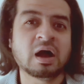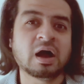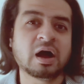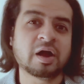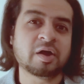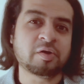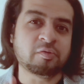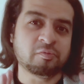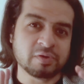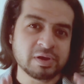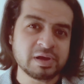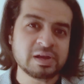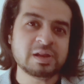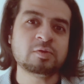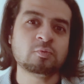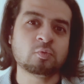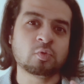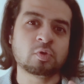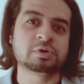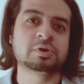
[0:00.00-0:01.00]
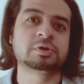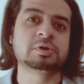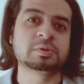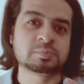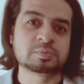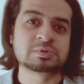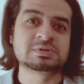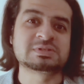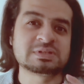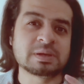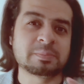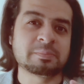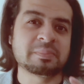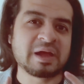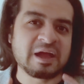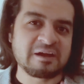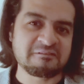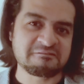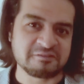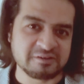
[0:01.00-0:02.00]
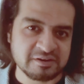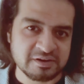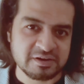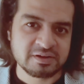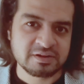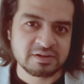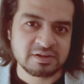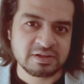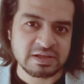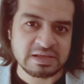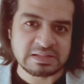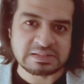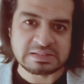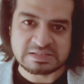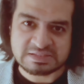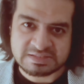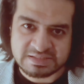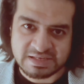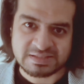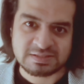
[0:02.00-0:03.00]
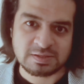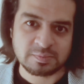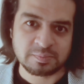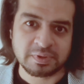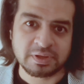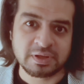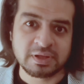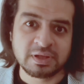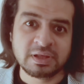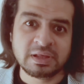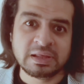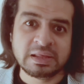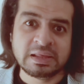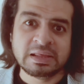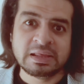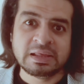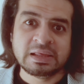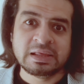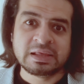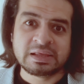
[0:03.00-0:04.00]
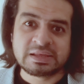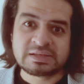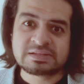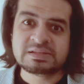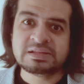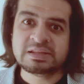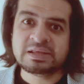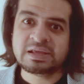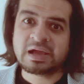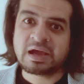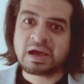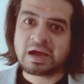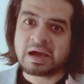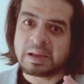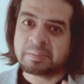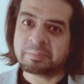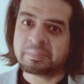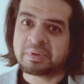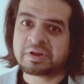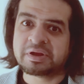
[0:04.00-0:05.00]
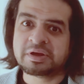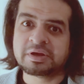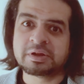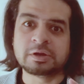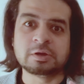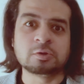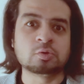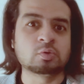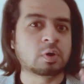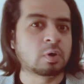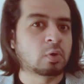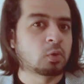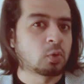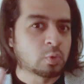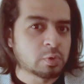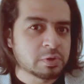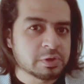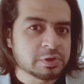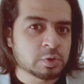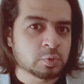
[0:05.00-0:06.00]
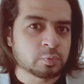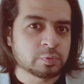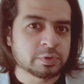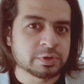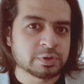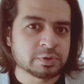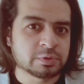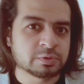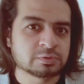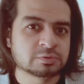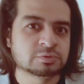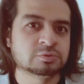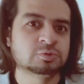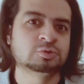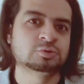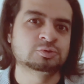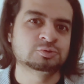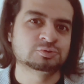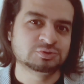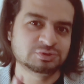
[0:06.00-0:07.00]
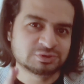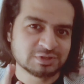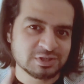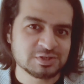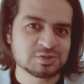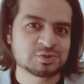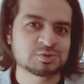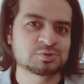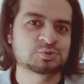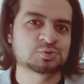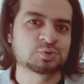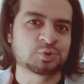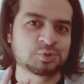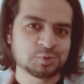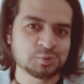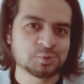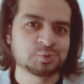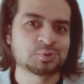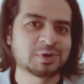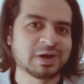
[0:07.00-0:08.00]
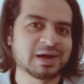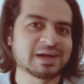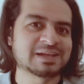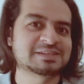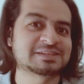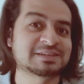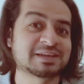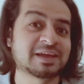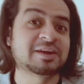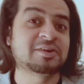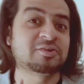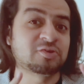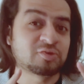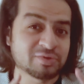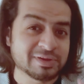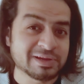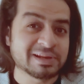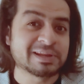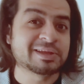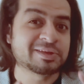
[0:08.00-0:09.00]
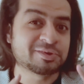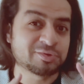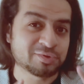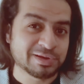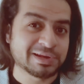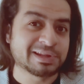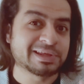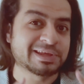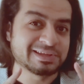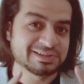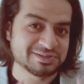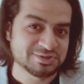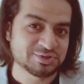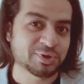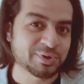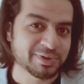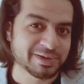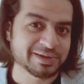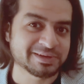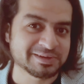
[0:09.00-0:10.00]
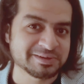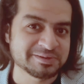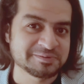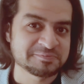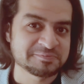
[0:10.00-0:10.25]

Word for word: आई रियली वॉन्टेड टू पुट सम एफर्ट इन दिस रेसिपी इसलिए आई मेड इट इन टू अ होल न्यू वीडियो जस्ट सो यू गाइज कैन रियली रियली इंजॉय इट